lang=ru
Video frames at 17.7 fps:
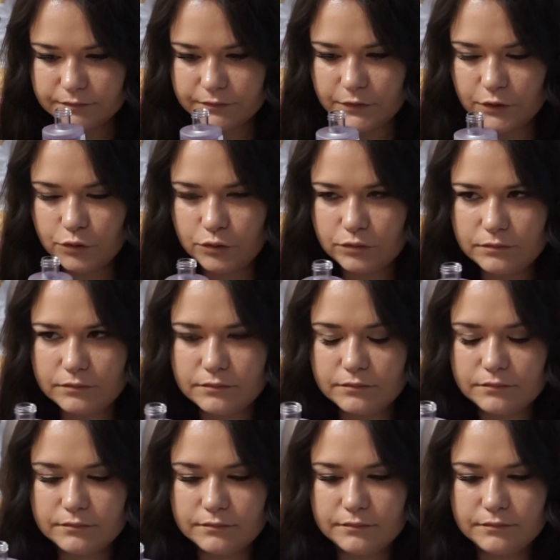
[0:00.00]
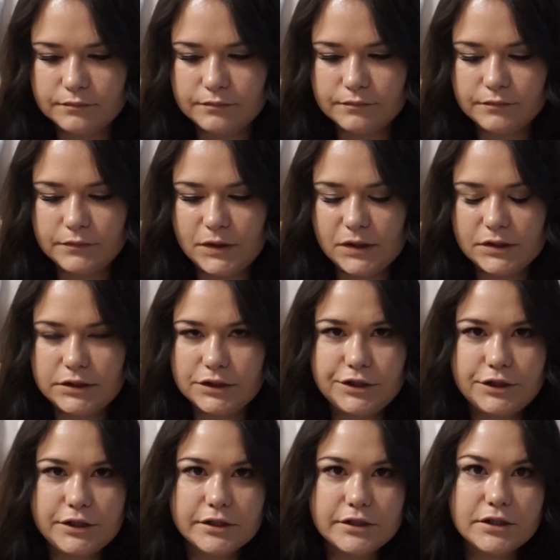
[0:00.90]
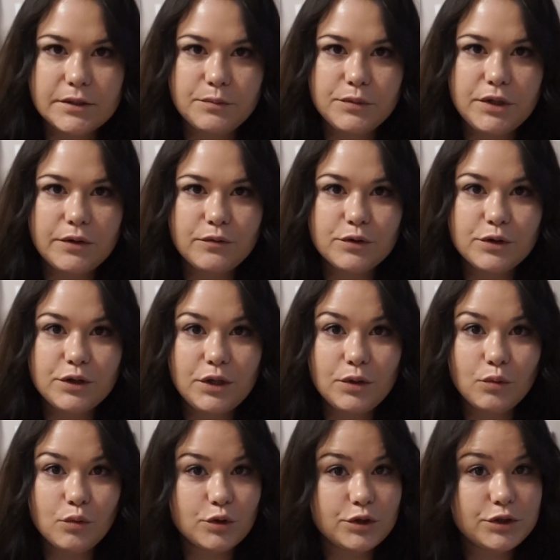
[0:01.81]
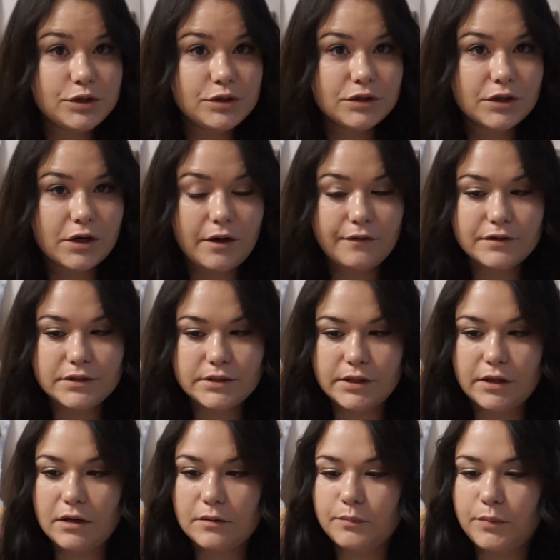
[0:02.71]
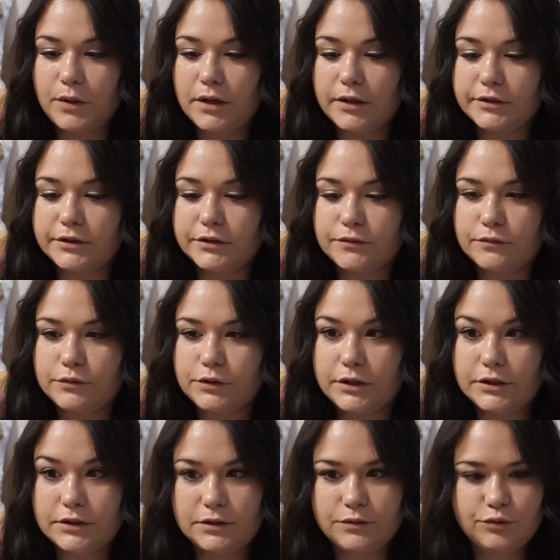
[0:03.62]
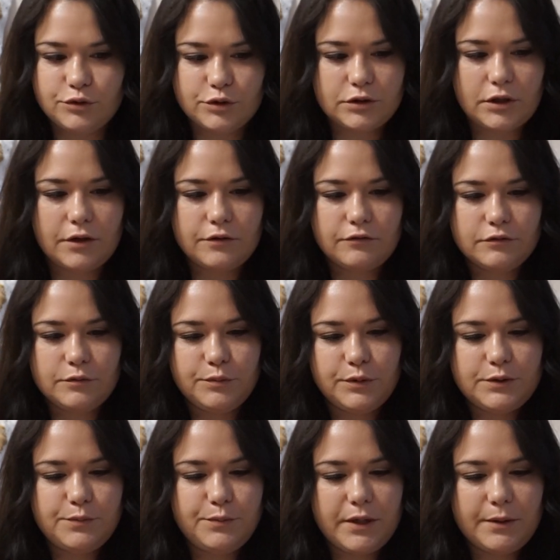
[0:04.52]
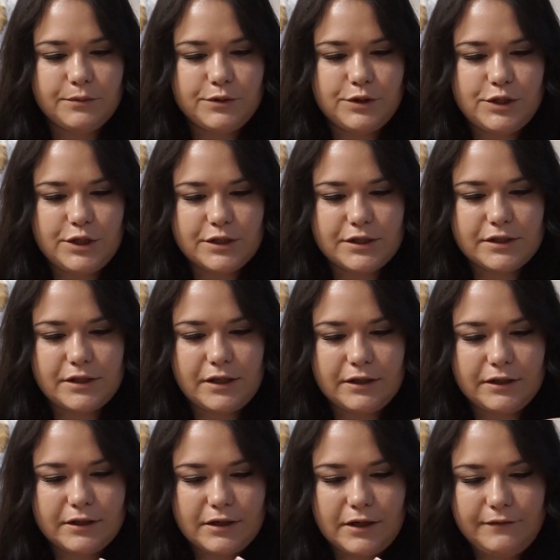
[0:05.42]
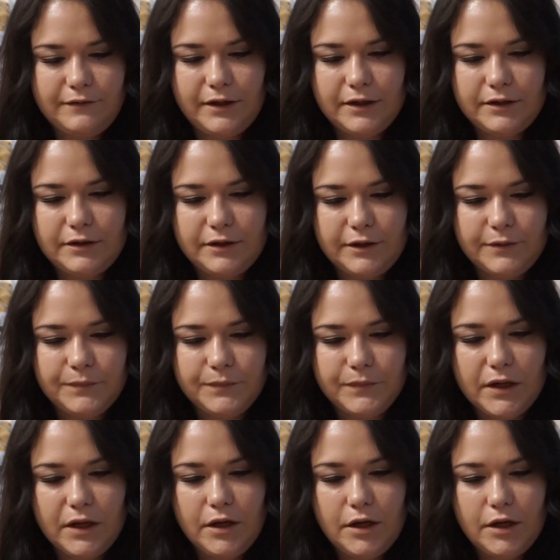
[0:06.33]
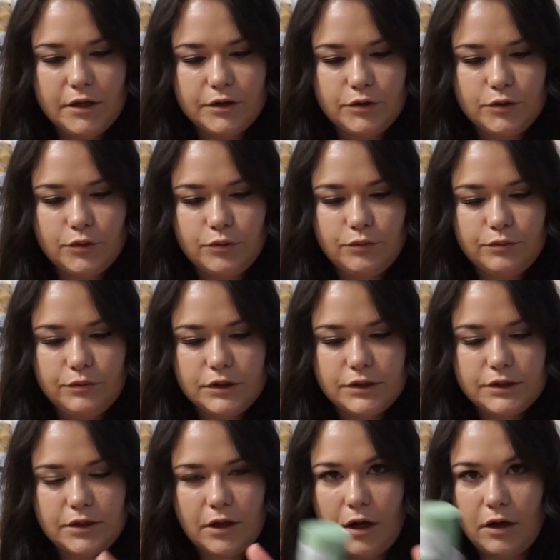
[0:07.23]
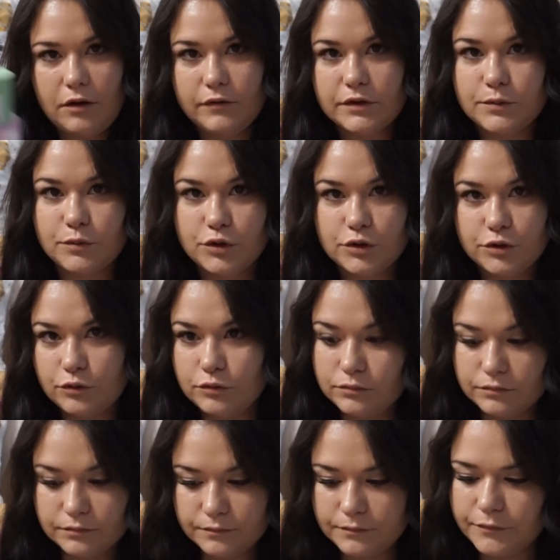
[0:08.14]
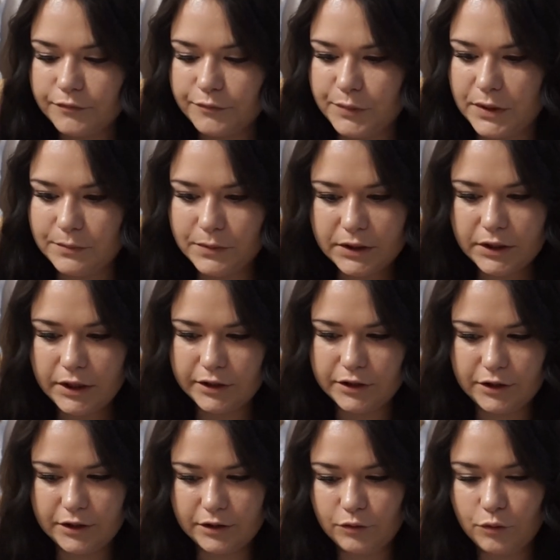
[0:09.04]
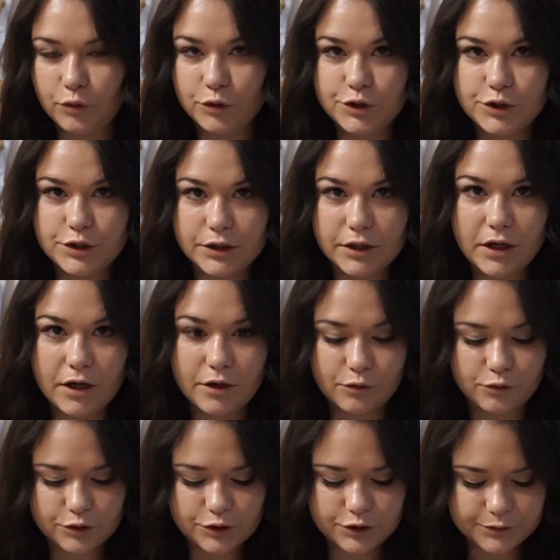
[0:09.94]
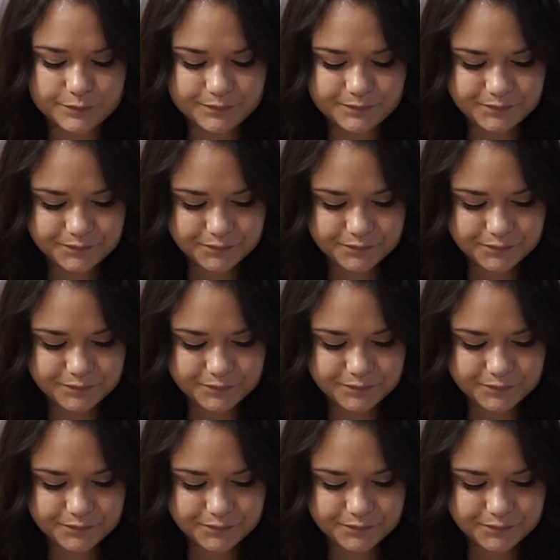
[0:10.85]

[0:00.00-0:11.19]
Ну, если честно, мне вот не очень нравится, как пахнет. Вот если уж так вот быть прям честно откровенной, ну, не знаю, возможно, он в применении очень хорош.